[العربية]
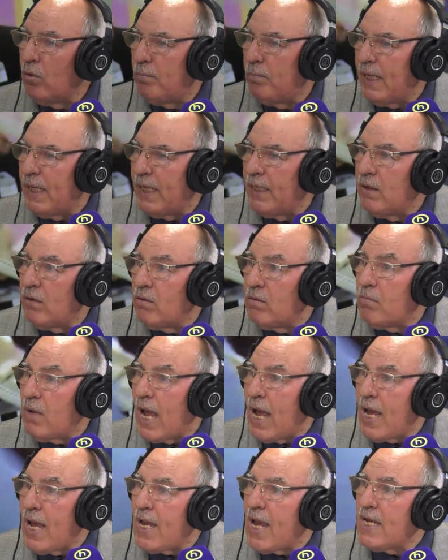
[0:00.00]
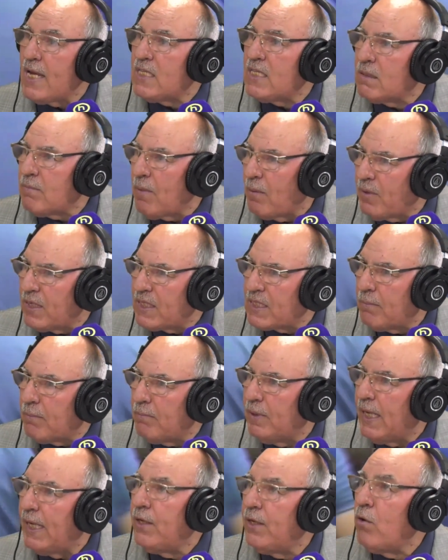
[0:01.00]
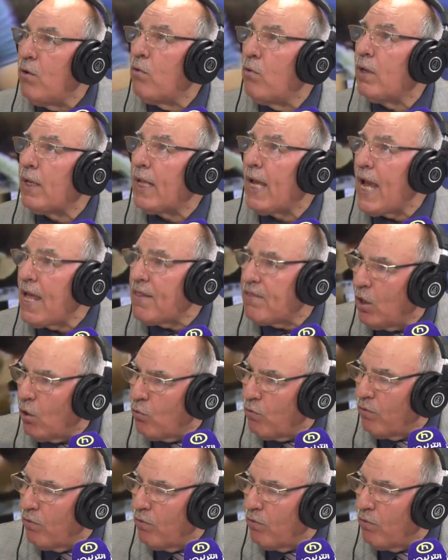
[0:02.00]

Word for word: بأنه أسمى منصب لأنه القاضي الأول